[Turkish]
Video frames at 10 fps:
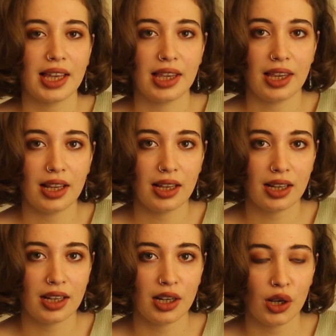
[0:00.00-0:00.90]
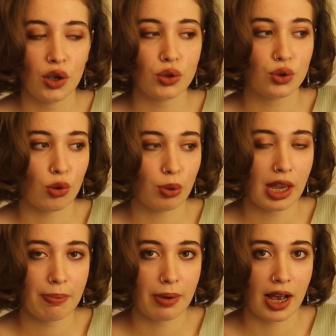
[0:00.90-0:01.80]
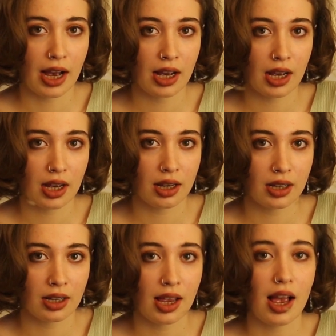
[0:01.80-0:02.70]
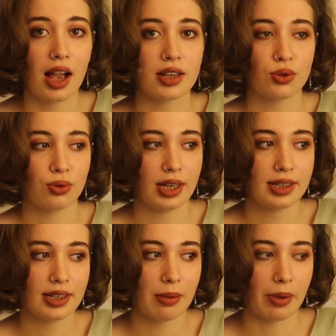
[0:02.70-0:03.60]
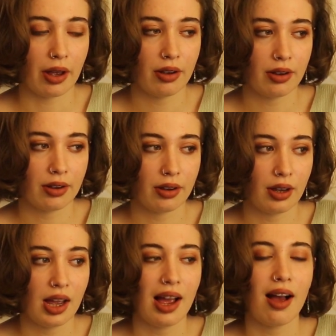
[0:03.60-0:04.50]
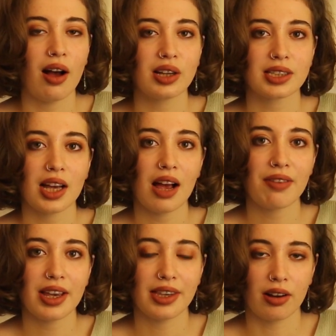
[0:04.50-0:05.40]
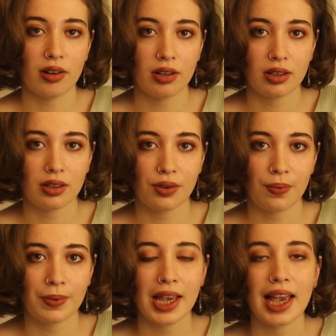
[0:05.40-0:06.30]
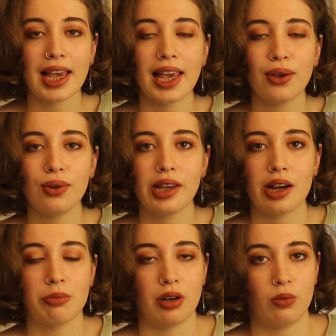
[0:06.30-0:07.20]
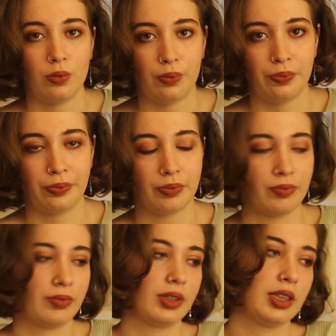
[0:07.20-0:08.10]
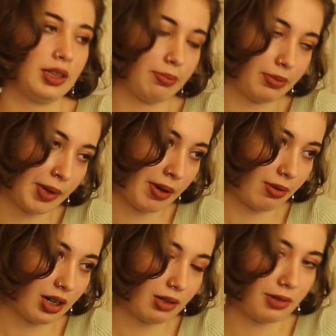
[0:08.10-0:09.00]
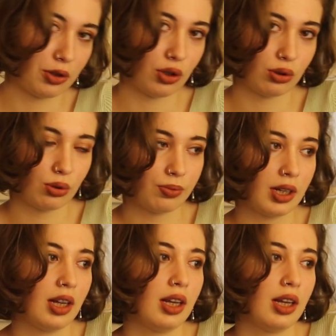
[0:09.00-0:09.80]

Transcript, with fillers: Il se prépare à son examen en travaillant régulièrement. Hemen bakalım ne diyoruz.